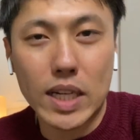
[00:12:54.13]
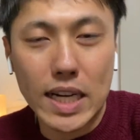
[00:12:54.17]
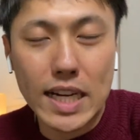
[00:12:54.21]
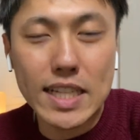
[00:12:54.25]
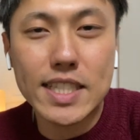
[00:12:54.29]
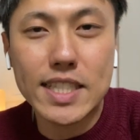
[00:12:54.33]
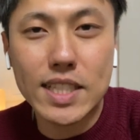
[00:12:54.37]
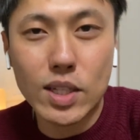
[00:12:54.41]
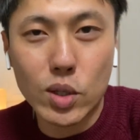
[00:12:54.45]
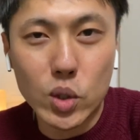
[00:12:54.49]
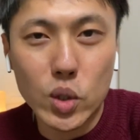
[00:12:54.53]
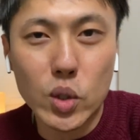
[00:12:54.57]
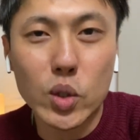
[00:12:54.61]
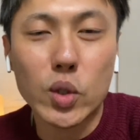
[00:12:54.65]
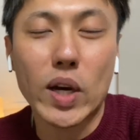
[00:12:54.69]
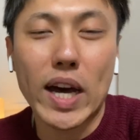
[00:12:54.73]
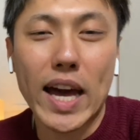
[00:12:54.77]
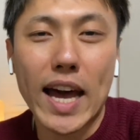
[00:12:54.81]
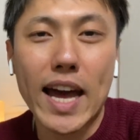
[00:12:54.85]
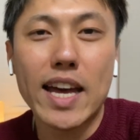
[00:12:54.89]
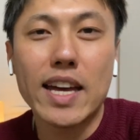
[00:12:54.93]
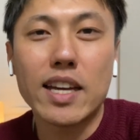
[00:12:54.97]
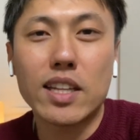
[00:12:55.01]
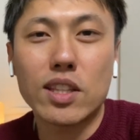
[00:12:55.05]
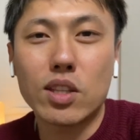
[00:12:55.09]
感じたことと
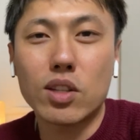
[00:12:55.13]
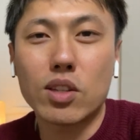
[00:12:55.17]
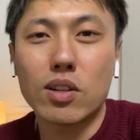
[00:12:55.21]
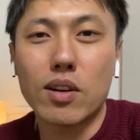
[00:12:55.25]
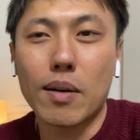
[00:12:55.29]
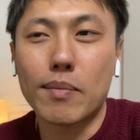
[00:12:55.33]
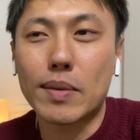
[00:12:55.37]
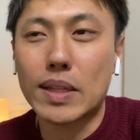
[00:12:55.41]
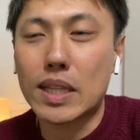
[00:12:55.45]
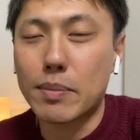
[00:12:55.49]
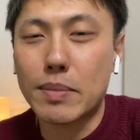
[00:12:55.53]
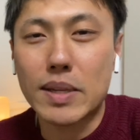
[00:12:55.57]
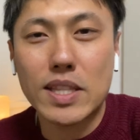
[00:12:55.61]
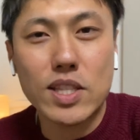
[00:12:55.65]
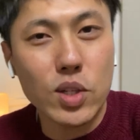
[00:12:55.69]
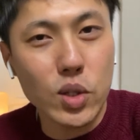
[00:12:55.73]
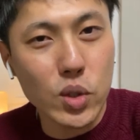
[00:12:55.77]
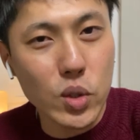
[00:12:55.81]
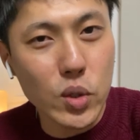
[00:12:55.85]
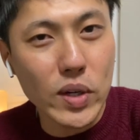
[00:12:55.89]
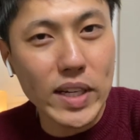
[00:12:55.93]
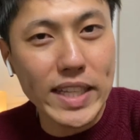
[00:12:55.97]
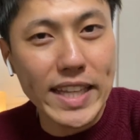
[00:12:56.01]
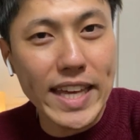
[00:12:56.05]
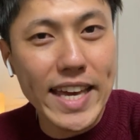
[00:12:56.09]
かっていうのはまた別の
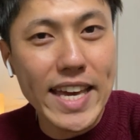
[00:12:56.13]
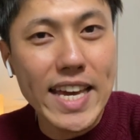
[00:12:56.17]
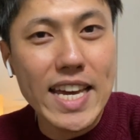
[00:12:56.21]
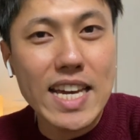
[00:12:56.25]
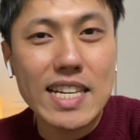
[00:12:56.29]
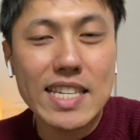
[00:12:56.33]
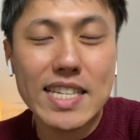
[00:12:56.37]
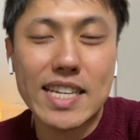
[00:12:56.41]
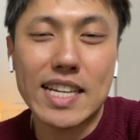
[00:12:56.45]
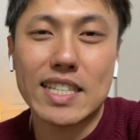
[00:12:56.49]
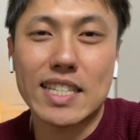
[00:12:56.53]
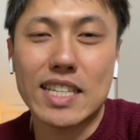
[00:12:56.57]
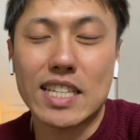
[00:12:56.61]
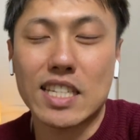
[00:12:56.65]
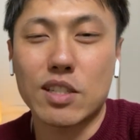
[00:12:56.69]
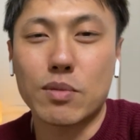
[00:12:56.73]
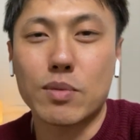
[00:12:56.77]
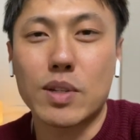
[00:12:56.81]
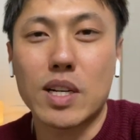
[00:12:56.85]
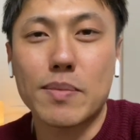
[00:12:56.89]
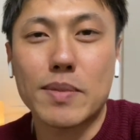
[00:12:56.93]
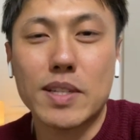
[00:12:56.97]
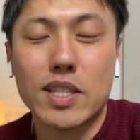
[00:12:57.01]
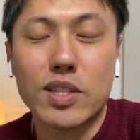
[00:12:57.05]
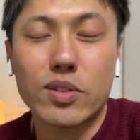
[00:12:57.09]
動画でシェアさせても
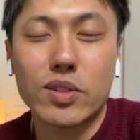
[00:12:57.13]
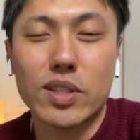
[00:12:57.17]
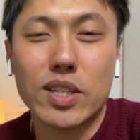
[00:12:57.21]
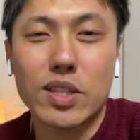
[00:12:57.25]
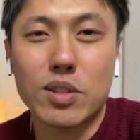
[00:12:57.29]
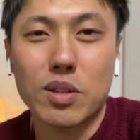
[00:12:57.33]
らいますので、